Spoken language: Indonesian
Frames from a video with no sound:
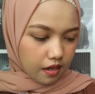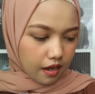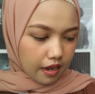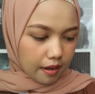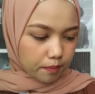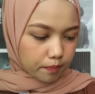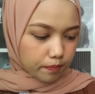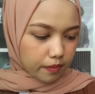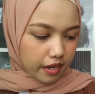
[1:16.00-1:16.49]

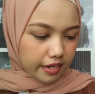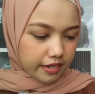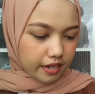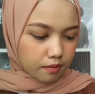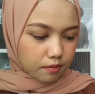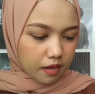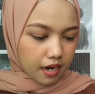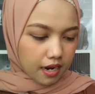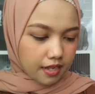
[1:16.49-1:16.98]
apa
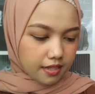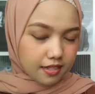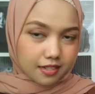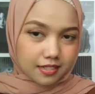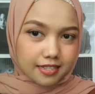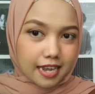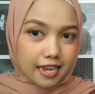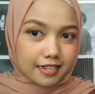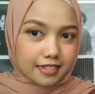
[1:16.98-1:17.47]
yang bakal
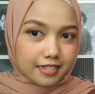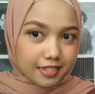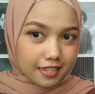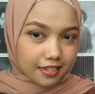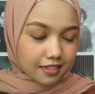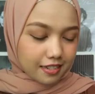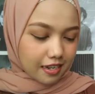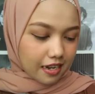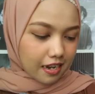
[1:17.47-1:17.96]
terjadi
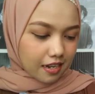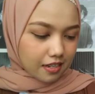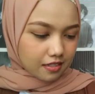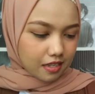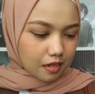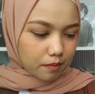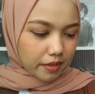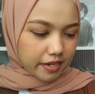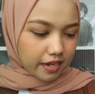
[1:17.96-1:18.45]
ya
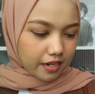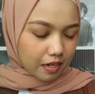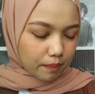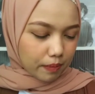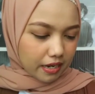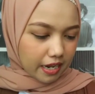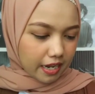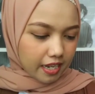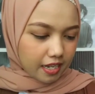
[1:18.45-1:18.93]
sama yang
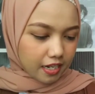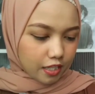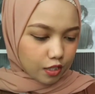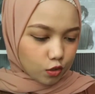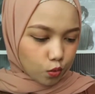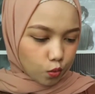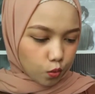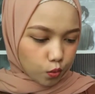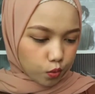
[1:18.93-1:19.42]
dipanahin
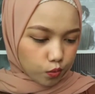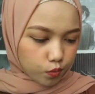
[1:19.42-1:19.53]
itu